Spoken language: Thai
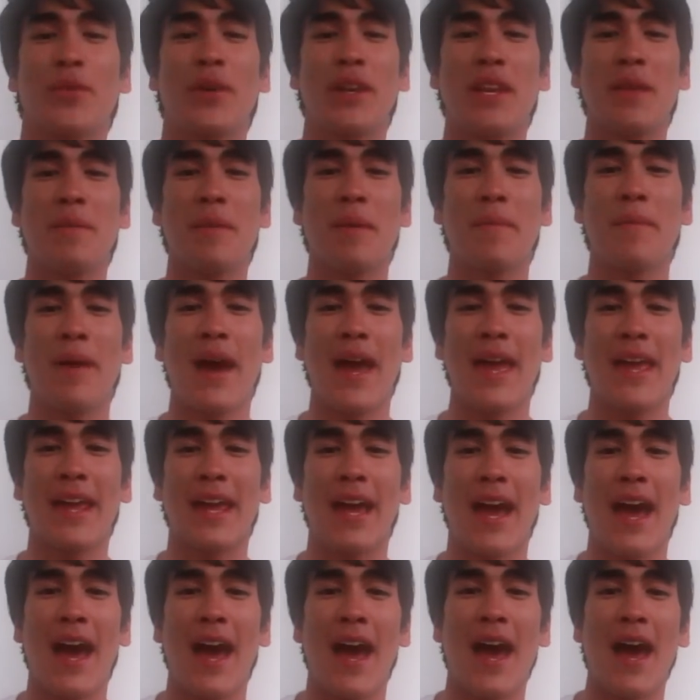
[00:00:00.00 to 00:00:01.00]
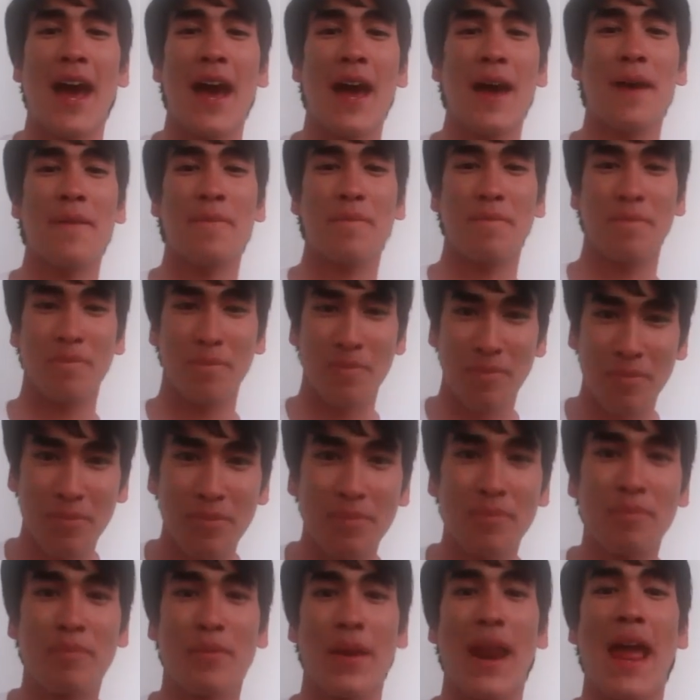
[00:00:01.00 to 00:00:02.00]
สวัสดีปีใหม่ครับ
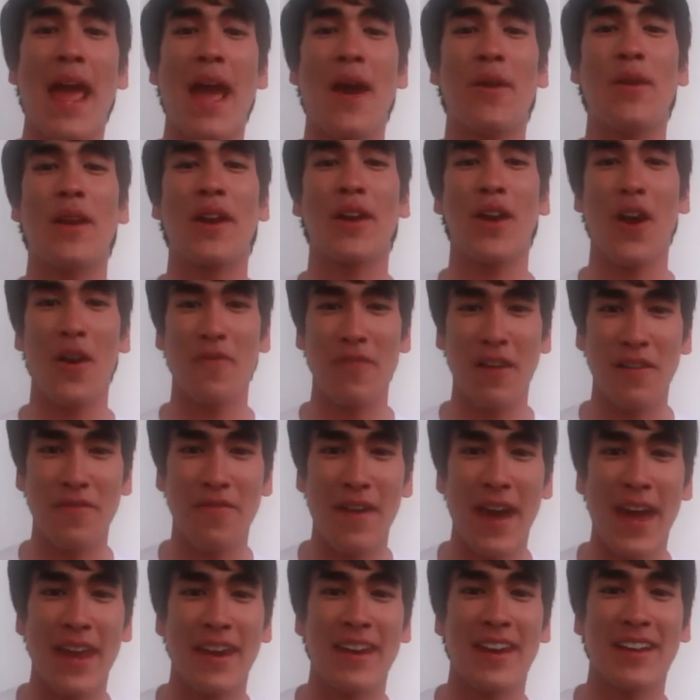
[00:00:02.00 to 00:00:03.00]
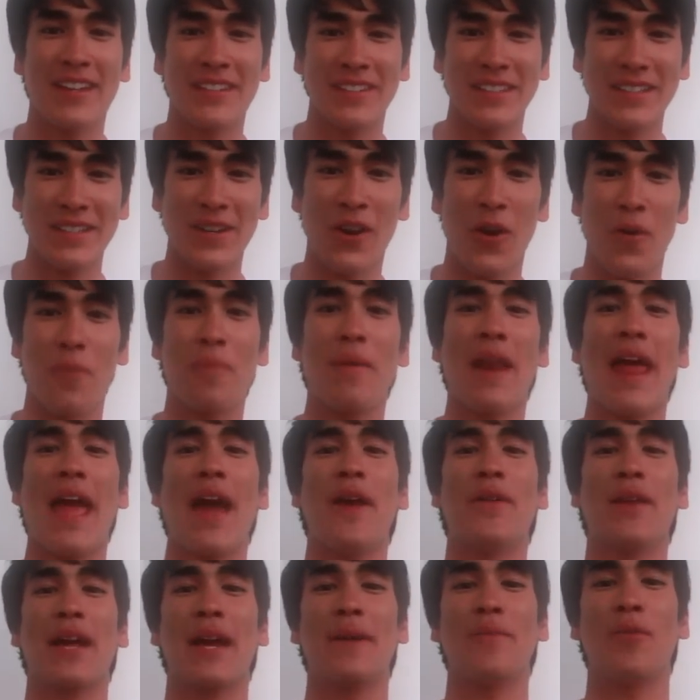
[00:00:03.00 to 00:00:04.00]
แพรวแล้วก็แฟนๆหนังสือของแพร
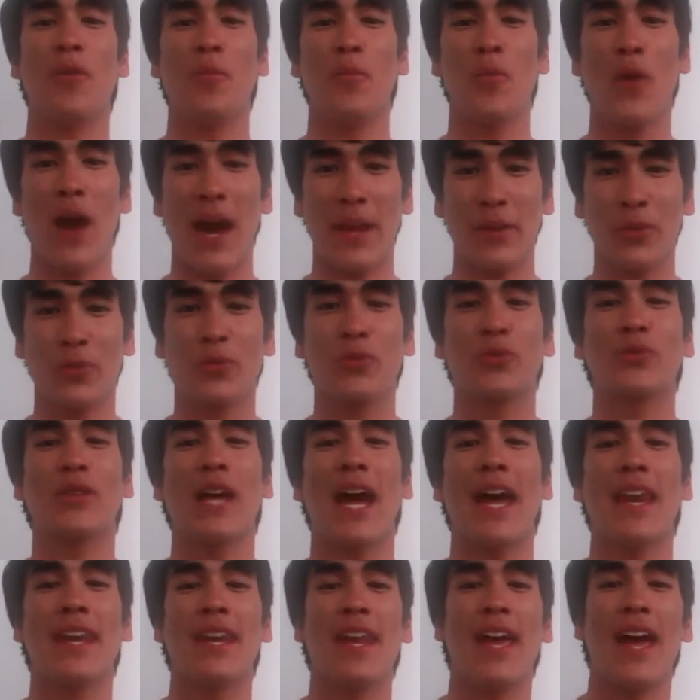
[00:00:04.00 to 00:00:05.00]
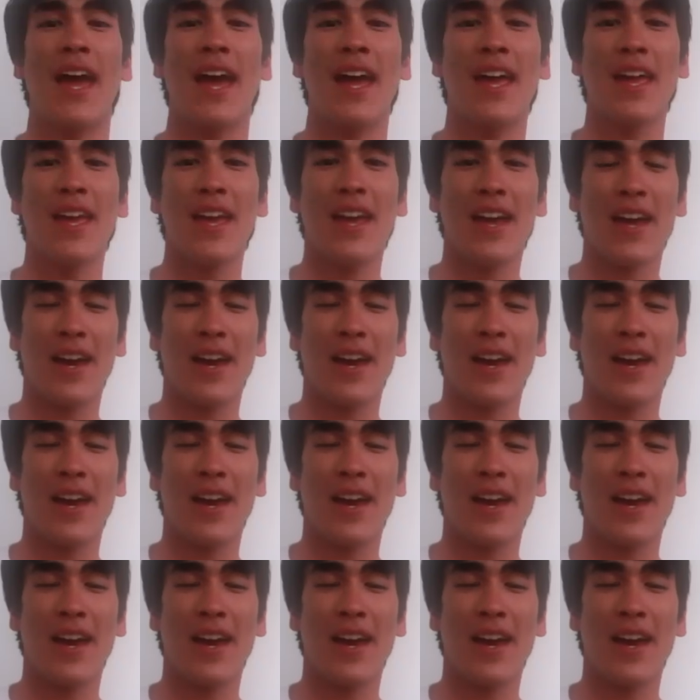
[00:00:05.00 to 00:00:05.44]
วนะครับผมผู้อ่านทุกๆท่านนะฮะ